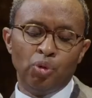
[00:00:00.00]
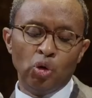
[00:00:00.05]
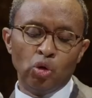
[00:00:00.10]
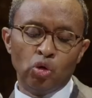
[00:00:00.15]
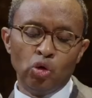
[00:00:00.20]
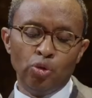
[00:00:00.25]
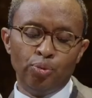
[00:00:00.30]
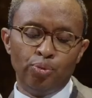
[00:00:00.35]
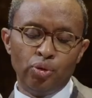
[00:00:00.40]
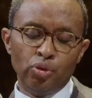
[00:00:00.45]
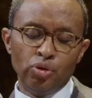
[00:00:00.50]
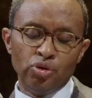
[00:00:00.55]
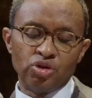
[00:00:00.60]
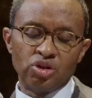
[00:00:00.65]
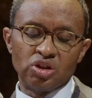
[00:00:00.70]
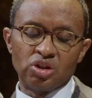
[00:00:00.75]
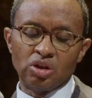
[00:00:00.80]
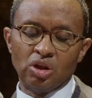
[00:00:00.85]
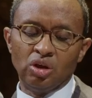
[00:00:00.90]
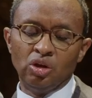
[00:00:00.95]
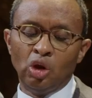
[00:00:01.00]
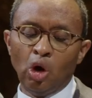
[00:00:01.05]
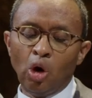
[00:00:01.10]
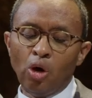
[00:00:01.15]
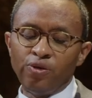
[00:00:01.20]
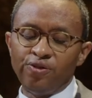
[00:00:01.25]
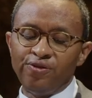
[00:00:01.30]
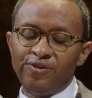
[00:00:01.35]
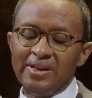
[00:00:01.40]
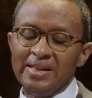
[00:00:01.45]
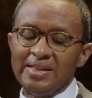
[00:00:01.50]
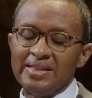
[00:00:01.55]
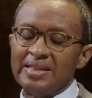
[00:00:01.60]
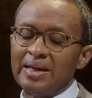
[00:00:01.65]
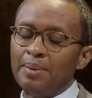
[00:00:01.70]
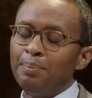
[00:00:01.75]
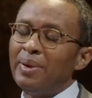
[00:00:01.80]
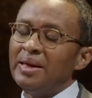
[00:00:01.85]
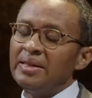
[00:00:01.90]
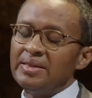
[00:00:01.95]
beaucoup plus d'Orphée
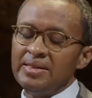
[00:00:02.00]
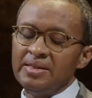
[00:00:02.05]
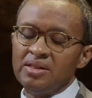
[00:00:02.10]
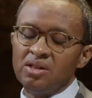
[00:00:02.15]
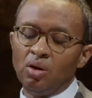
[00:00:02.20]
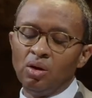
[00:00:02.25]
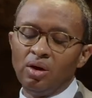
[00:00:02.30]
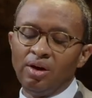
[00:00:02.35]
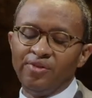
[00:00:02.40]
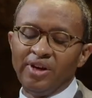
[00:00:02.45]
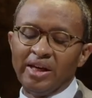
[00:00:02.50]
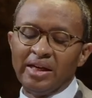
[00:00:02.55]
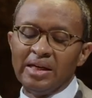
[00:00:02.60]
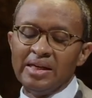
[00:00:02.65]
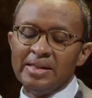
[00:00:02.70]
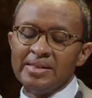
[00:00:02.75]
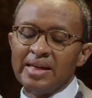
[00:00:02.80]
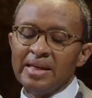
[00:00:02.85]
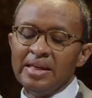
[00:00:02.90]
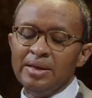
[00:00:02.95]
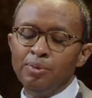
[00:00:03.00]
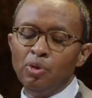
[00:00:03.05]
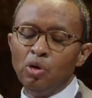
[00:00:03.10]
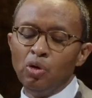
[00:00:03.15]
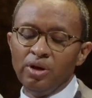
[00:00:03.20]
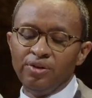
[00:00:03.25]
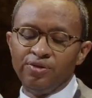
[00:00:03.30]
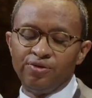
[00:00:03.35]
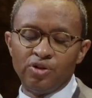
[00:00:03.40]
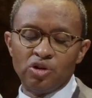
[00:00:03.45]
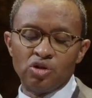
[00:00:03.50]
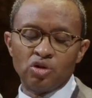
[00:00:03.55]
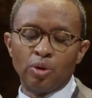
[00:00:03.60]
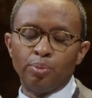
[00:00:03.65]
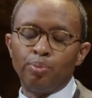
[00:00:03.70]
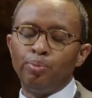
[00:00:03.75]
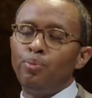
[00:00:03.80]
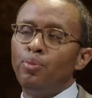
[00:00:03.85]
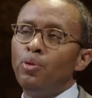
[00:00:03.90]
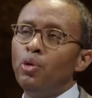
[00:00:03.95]
sympathisant avec les animaux et
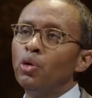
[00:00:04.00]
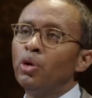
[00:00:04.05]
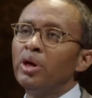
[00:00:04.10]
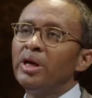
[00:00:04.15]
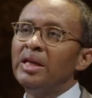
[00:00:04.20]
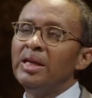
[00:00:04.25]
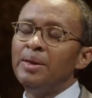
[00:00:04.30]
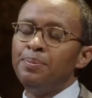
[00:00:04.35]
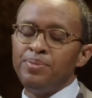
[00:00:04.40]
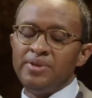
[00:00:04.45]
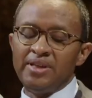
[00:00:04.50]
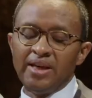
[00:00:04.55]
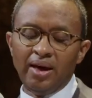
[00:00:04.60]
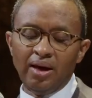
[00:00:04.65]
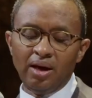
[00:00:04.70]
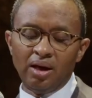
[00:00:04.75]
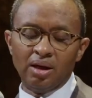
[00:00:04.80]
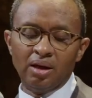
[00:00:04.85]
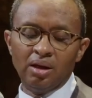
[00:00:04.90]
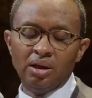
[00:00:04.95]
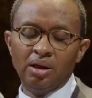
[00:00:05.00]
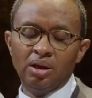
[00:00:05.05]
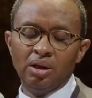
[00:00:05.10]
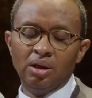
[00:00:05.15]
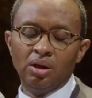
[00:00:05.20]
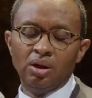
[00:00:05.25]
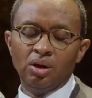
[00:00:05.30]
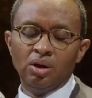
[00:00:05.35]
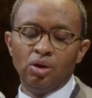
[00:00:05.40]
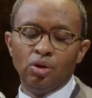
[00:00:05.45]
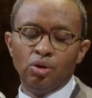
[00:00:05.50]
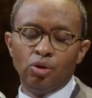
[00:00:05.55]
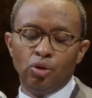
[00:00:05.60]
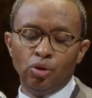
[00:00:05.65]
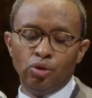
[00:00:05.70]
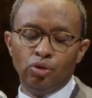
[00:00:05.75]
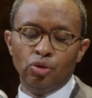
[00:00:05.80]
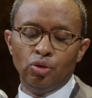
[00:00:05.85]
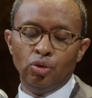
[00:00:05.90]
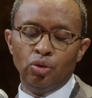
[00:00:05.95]
faisant pleurer les pierres
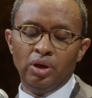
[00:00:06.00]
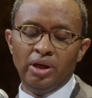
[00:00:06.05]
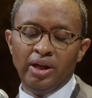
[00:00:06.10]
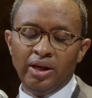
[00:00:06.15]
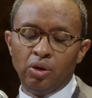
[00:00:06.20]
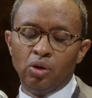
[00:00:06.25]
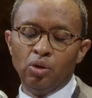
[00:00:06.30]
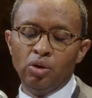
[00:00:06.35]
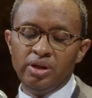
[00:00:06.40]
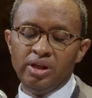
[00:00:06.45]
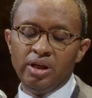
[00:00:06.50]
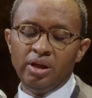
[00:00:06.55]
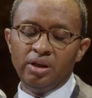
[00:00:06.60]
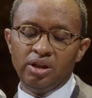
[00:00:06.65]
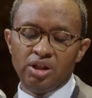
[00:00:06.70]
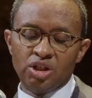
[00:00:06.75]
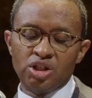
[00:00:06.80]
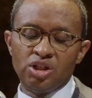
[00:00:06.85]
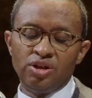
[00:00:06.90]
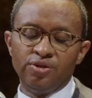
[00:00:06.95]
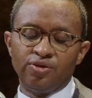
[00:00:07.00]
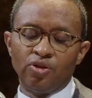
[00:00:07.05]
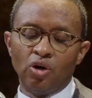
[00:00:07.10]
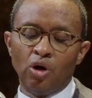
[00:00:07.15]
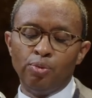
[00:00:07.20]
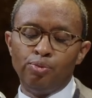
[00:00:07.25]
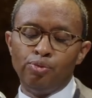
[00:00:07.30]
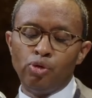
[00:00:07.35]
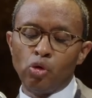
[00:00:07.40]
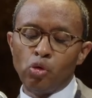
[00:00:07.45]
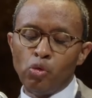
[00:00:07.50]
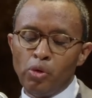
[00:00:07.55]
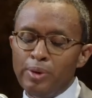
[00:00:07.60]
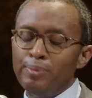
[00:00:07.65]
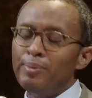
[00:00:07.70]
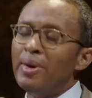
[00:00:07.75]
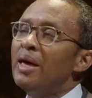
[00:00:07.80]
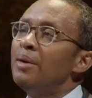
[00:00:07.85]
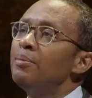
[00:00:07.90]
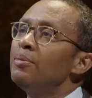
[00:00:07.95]
que de l'écolier déchiffrant pour
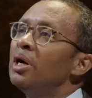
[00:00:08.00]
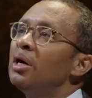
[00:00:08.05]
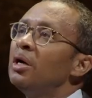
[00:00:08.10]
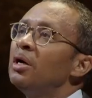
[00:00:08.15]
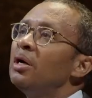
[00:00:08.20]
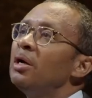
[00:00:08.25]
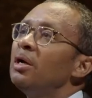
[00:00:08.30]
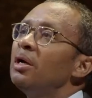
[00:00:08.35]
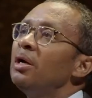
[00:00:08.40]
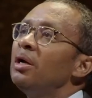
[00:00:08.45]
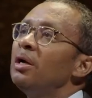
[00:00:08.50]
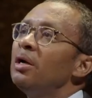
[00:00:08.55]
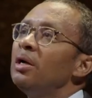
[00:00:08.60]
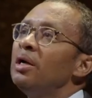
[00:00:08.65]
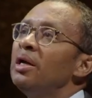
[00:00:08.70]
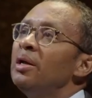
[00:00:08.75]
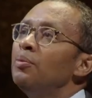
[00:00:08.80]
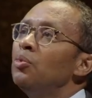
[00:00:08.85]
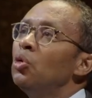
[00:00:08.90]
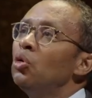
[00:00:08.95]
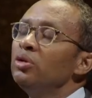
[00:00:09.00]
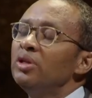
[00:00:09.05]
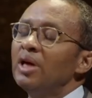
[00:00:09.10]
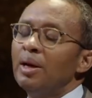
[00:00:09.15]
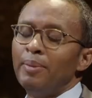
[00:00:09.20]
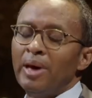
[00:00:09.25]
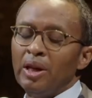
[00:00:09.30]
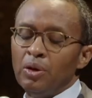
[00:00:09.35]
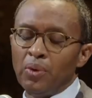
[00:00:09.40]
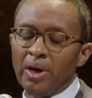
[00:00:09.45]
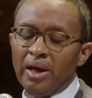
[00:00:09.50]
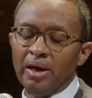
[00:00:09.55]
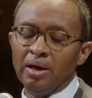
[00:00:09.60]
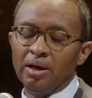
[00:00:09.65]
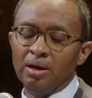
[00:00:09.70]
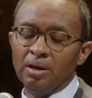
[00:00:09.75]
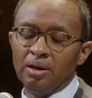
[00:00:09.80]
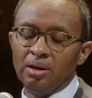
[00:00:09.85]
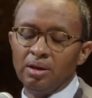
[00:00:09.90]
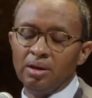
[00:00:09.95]
lui-même les mots d'un
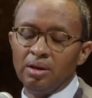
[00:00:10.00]
manuel.